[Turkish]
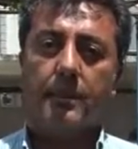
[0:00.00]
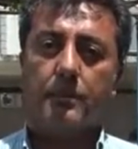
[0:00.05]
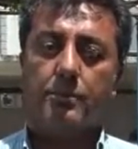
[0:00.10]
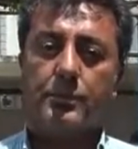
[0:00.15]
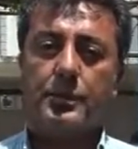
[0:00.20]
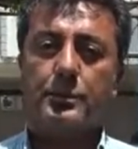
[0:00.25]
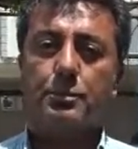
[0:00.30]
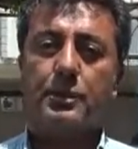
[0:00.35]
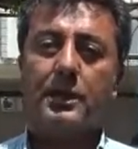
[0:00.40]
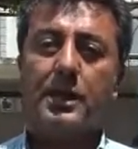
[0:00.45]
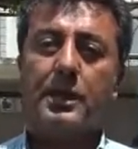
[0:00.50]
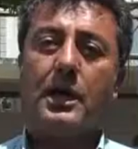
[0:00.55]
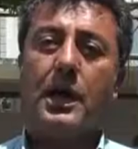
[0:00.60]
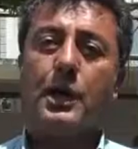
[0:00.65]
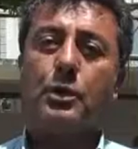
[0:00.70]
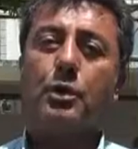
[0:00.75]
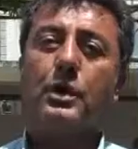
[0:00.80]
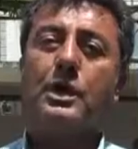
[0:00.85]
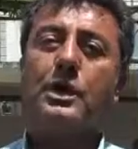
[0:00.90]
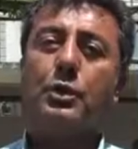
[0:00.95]
Biz buradan
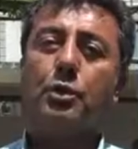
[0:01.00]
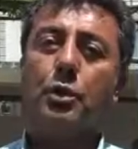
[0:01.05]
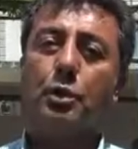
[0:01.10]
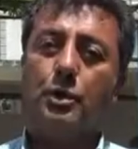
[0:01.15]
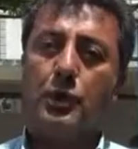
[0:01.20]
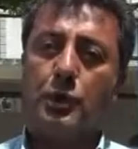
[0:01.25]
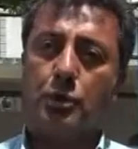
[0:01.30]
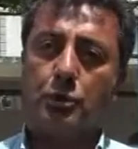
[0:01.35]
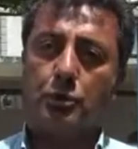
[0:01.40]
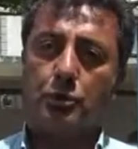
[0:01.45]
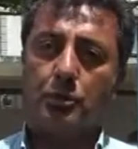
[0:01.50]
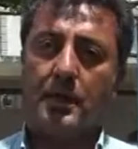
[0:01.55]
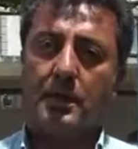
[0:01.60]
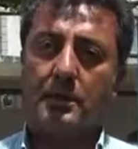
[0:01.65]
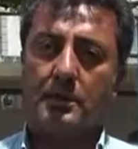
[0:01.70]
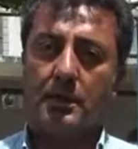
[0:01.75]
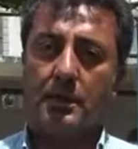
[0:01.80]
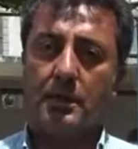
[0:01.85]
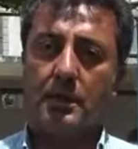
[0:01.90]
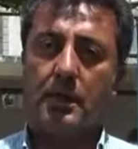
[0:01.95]
kargoya da gönderiyoruz
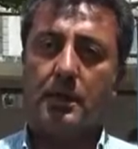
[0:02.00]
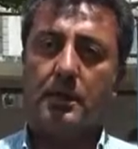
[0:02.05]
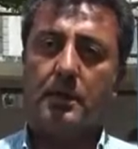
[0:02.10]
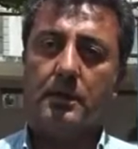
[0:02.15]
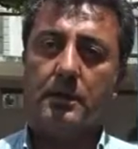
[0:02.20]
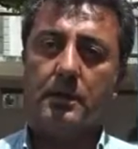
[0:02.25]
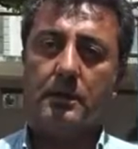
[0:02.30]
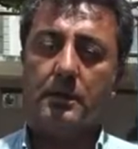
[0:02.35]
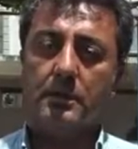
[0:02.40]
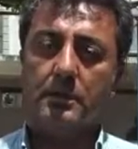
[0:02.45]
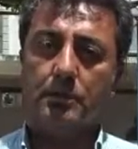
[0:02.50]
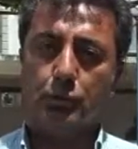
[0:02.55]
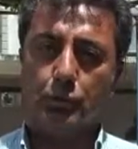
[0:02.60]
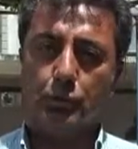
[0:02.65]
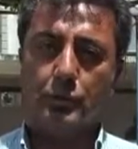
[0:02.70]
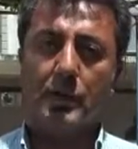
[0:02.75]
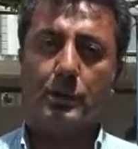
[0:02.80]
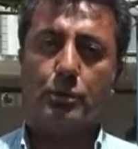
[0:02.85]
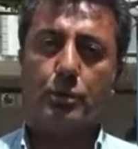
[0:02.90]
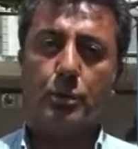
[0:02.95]
bazılarına.
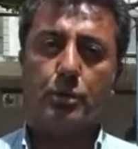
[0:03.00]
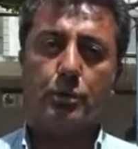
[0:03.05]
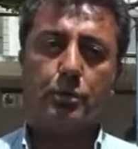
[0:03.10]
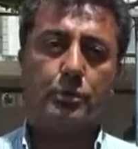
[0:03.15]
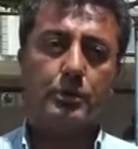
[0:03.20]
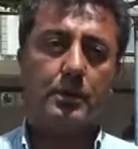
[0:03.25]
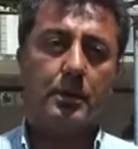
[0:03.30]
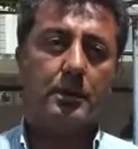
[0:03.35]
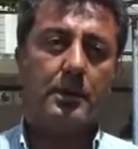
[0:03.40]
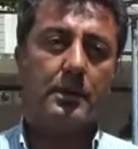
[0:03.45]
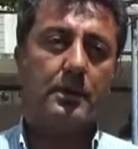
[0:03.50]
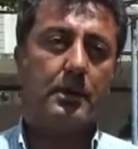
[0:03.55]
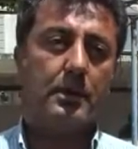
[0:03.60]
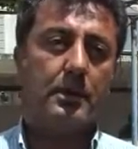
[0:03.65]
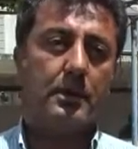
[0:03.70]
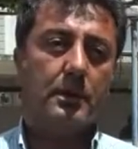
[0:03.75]
Müsait olduğumuz zaman.